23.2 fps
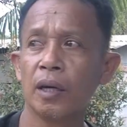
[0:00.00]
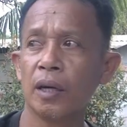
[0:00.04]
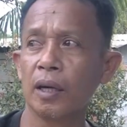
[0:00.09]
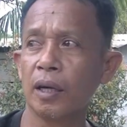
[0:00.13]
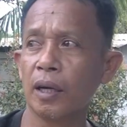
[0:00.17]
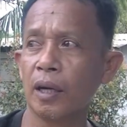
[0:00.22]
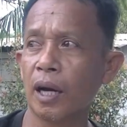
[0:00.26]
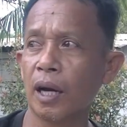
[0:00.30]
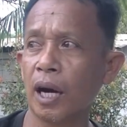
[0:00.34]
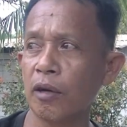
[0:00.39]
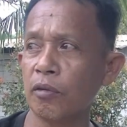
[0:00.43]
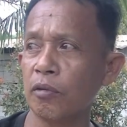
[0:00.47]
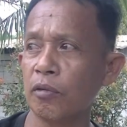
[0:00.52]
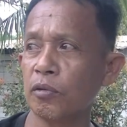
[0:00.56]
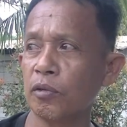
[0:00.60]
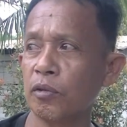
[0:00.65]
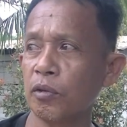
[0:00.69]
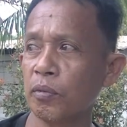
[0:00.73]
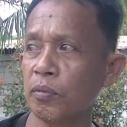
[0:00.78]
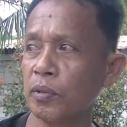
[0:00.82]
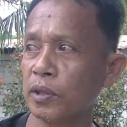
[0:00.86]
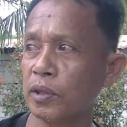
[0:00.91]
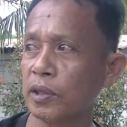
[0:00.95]
eh, anu
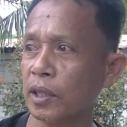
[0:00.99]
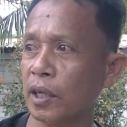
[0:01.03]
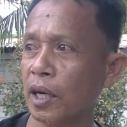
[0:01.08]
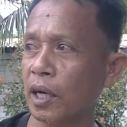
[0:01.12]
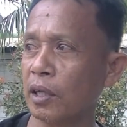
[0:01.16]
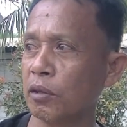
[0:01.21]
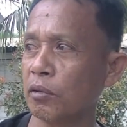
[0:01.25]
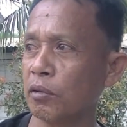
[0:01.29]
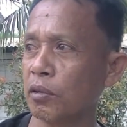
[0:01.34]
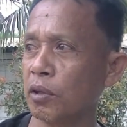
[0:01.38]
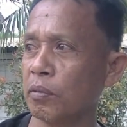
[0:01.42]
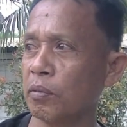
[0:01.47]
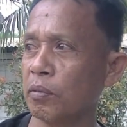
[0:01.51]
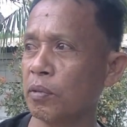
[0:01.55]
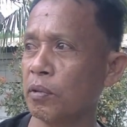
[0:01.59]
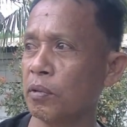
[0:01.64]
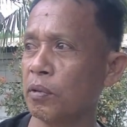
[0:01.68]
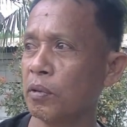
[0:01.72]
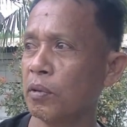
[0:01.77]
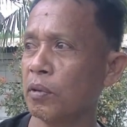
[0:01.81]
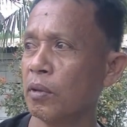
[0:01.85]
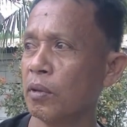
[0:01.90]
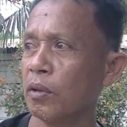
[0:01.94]
itu juga itu itu
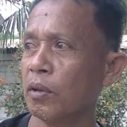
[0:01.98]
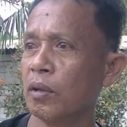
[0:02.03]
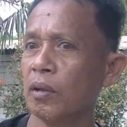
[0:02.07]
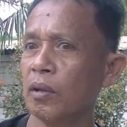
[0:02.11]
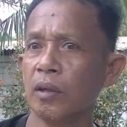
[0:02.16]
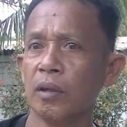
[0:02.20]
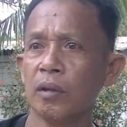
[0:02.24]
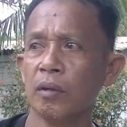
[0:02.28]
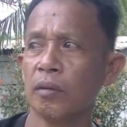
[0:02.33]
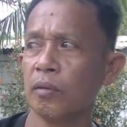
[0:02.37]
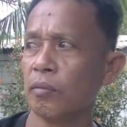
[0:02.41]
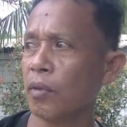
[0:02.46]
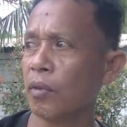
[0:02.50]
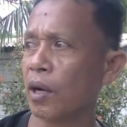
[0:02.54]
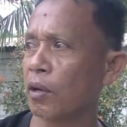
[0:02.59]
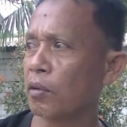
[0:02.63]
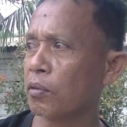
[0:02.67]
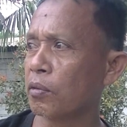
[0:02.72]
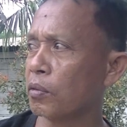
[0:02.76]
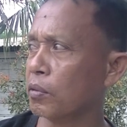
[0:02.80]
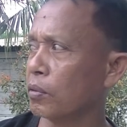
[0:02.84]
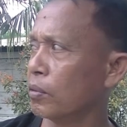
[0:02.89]
baru